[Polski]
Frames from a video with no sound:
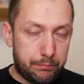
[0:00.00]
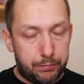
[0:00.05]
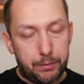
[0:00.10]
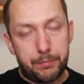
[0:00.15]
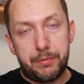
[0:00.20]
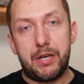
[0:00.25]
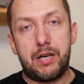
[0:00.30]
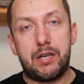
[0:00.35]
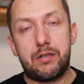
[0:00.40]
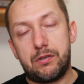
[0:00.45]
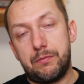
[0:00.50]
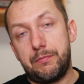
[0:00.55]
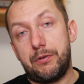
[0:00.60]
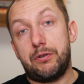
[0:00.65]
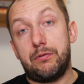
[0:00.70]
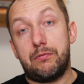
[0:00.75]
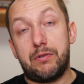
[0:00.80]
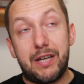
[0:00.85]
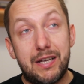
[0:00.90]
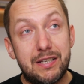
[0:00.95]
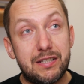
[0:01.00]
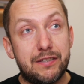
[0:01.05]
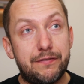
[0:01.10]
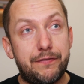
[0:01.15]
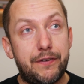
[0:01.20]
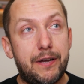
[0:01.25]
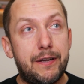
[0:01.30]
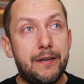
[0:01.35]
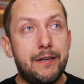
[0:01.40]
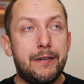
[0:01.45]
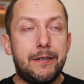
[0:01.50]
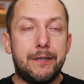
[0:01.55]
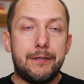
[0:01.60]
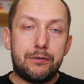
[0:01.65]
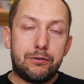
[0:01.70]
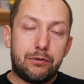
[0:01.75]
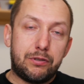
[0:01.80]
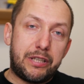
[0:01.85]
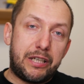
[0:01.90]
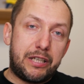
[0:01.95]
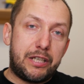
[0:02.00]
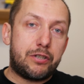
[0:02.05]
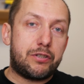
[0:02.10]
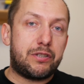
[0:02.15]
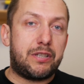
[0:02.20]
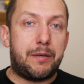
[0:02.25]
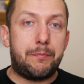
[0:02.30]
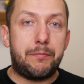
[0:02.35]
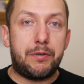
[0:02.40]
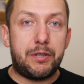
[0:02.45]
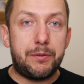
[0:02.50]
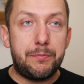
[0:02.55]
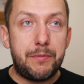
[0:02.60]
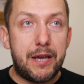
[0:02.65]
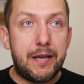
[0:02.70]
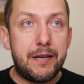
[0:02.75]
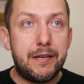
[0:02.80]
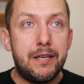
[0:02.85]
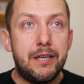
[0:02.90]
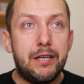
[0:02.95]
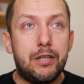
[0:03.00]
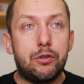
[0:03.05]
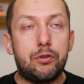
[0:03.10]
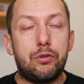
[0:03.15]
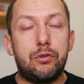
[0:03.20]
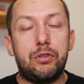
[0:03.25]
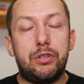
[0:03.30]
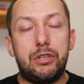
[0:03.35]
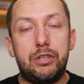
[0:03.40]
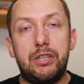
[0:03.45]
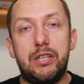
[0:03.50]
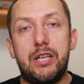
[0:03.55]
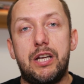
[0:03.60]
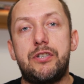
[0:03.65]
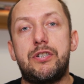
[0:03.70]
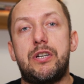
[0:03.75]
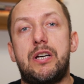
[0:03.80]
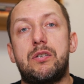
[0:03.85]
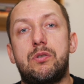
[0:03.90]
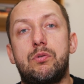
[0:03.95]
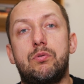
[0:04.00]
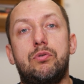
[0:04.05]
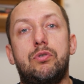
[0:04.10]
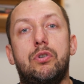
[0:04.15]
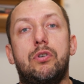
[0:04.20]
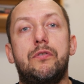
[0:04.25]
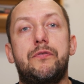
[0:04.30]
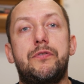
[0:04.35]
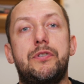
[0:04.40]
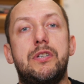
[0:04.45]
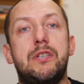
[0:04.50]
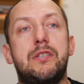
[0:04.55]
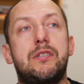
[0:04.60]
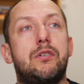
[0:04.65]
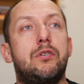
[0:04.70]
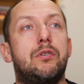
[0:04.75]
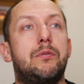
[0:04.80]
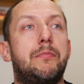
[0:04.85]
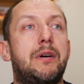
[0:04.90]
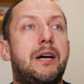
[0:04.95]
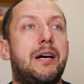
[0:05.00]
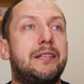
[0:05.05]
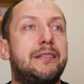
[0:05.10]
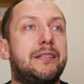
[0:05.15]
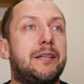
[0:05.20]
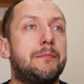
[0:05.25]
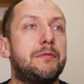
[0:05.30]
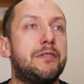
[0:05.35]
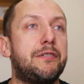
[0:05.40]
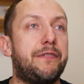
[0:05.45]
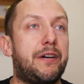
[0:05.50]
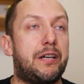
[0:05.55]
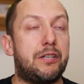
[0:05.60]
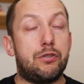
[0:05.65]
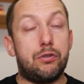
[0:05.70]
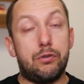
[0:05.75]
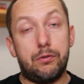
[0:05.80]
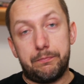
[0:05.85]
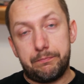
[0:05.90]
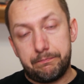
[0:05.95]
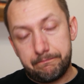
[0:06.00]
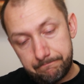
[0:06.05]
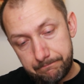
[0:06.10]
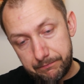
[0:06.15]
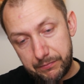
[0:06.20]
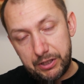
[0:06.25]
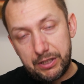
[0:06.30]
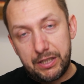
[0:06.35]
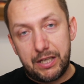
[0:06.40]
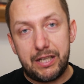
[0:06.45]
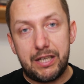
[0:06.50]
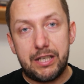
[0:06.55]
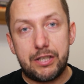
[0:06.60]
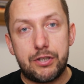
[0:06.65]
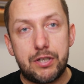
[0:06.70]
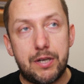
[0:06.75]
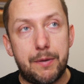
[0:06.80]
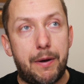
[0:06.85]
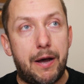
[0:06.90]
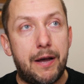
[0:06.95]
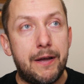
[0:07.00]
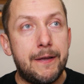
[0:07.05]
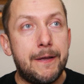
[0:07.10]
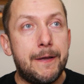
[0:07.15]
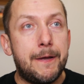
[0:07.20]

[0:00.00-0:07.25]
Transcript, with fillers: pobierasz sobie tą gęstwę, dodajesz tam chmiel, no i ile czasu to wszystko ma tam trwać. No, tyle ile trzeba.